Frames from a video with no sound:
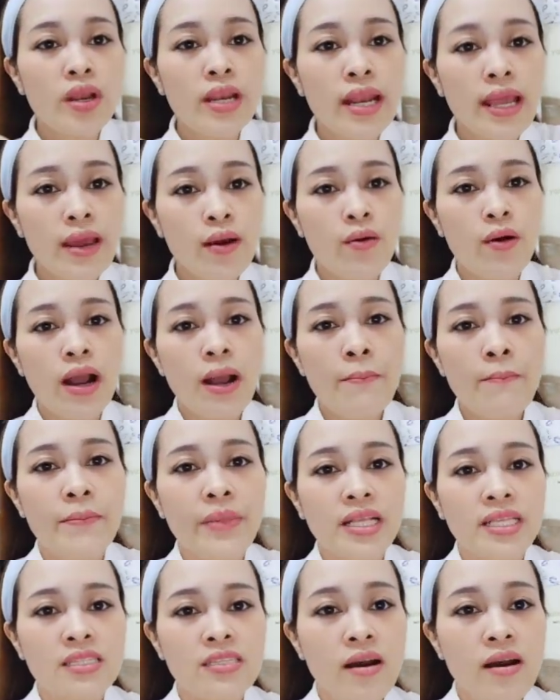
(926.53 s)
đều khắp
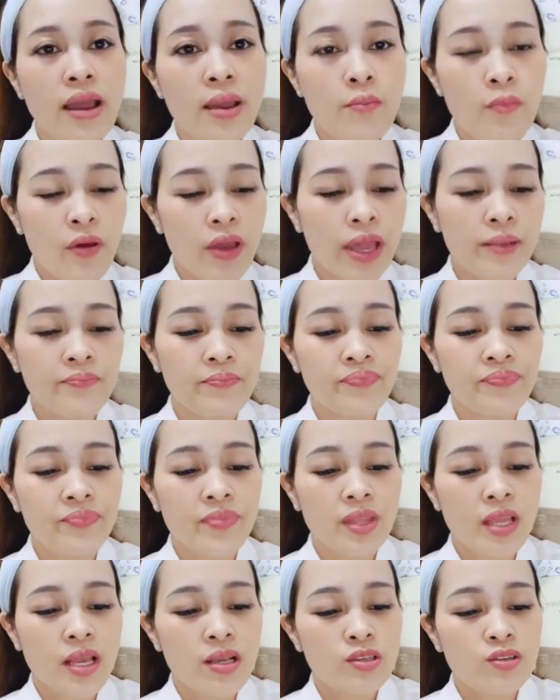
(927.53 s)
mặt cho em Huế
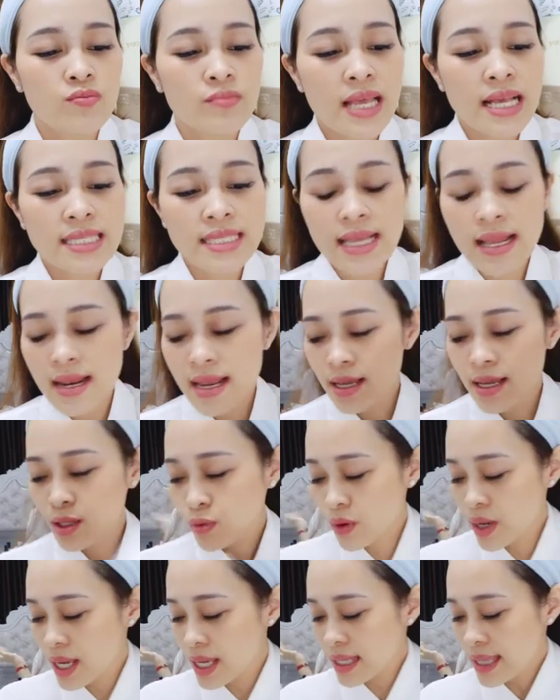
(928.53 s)
chúng ta sẽ lấy
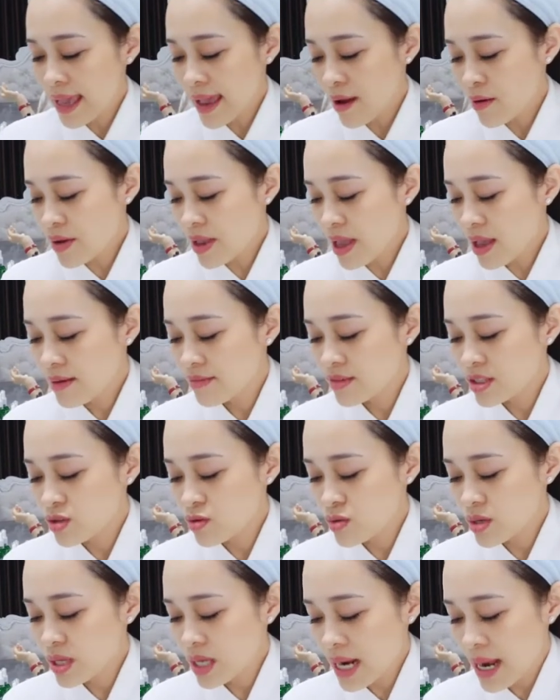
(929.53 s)
tùy theo nhé ví dụ
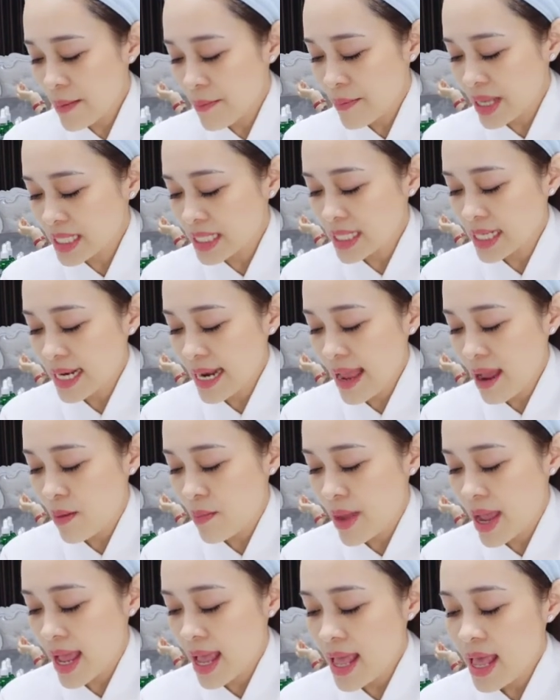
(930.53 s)
như là mặt chị nào
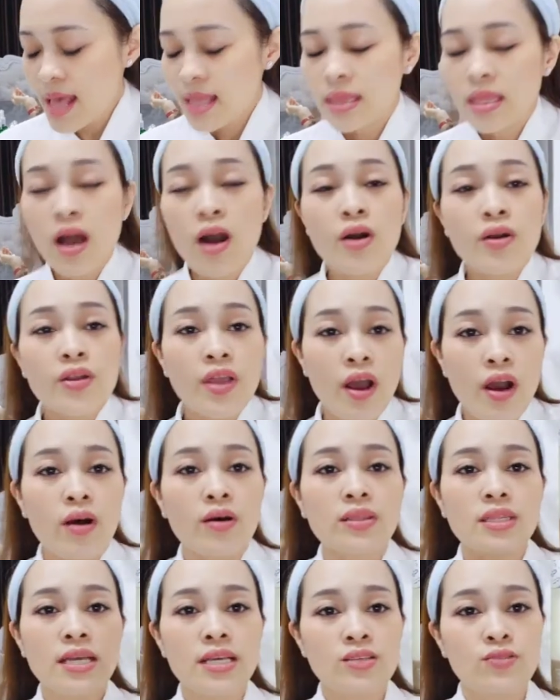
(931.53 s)
mà to
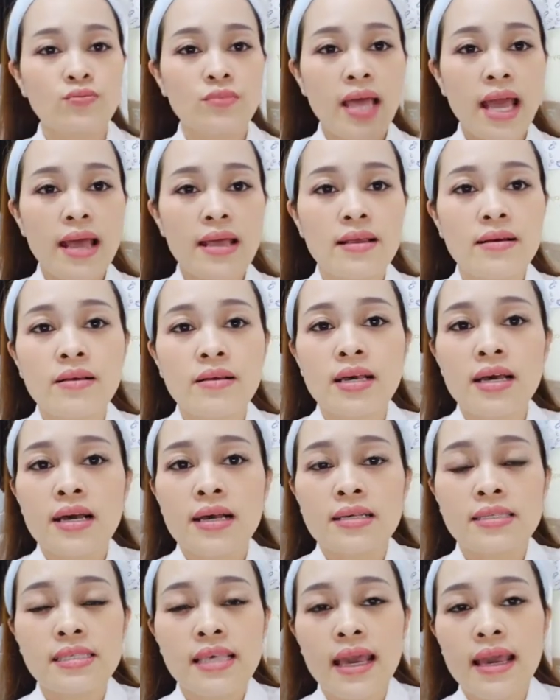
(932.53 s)
nhỏ thì chúng ta
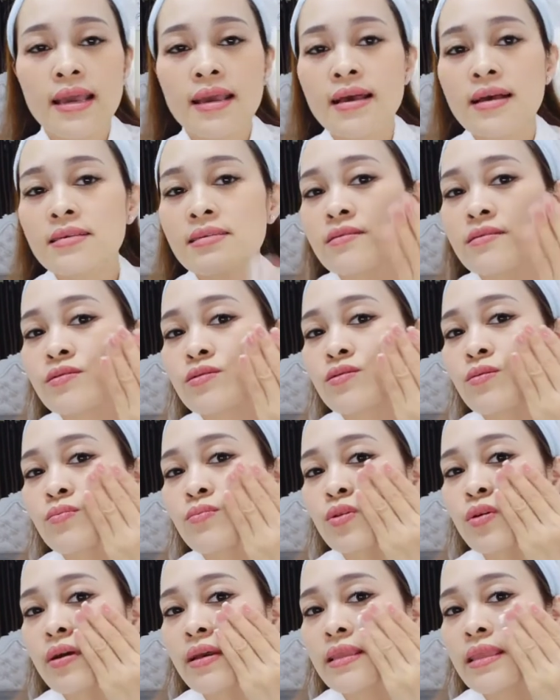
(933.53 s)
sẽ ờ, sử dụng
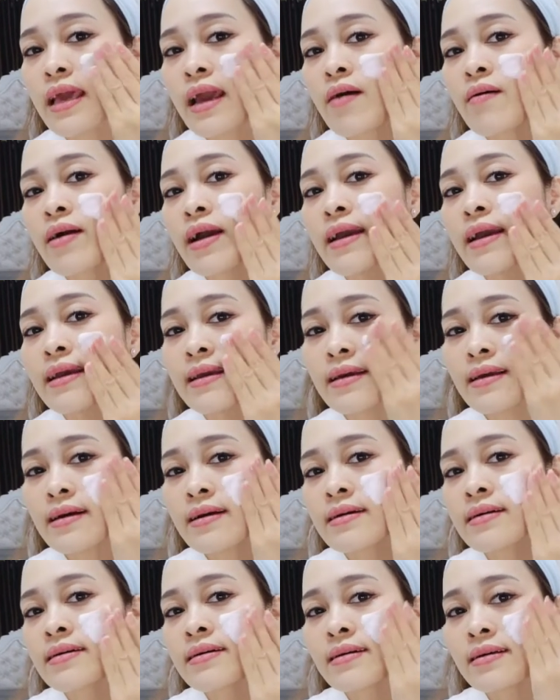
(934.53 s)
tùy theo cái
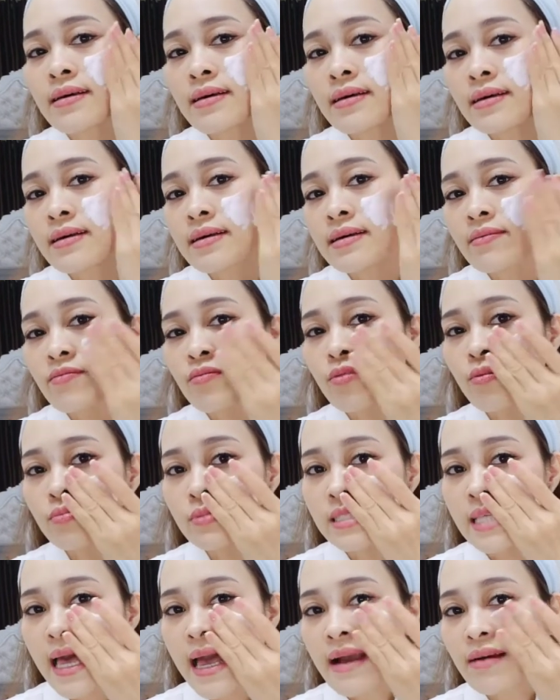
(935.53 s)
vùng
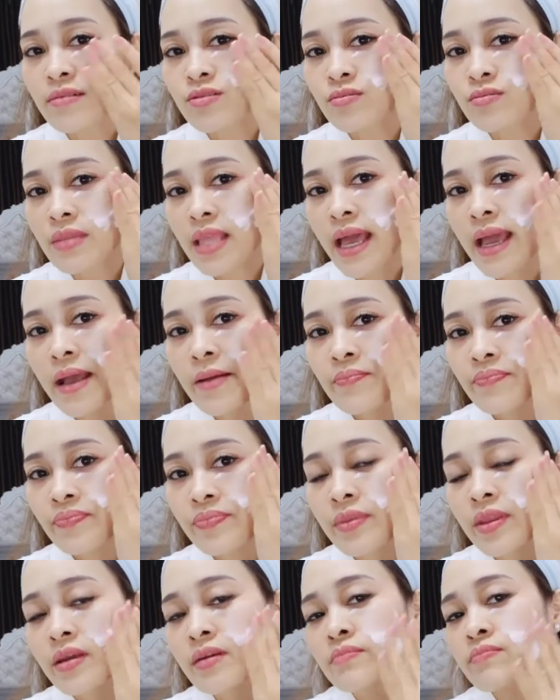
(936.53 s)
da của chúng ta
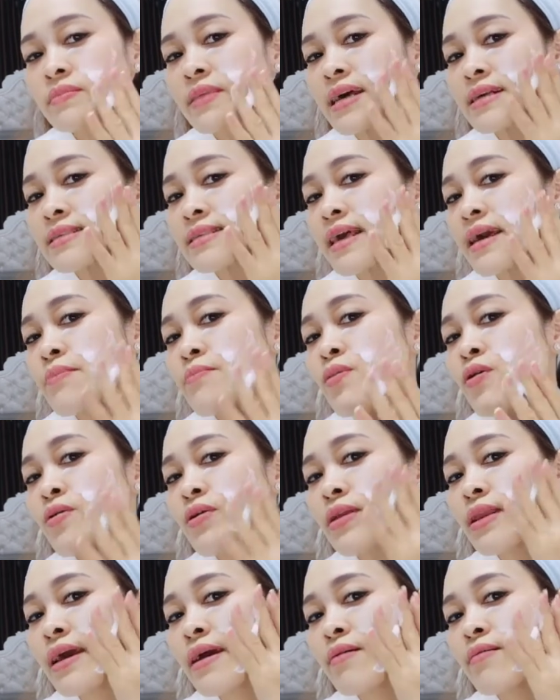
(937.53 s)
chúng ta sẽ bôi
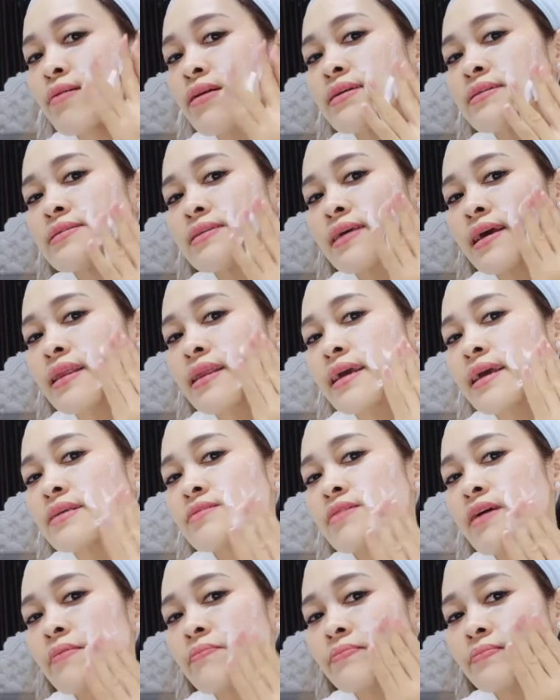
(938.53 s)
đều lên trên này
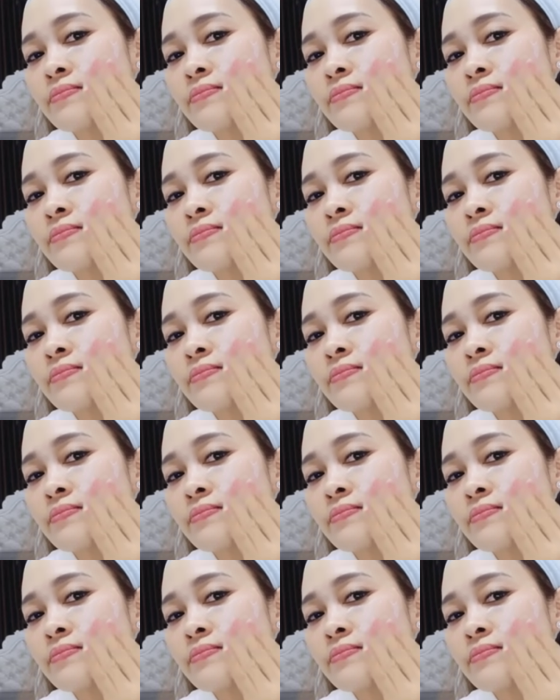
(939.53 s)
cho em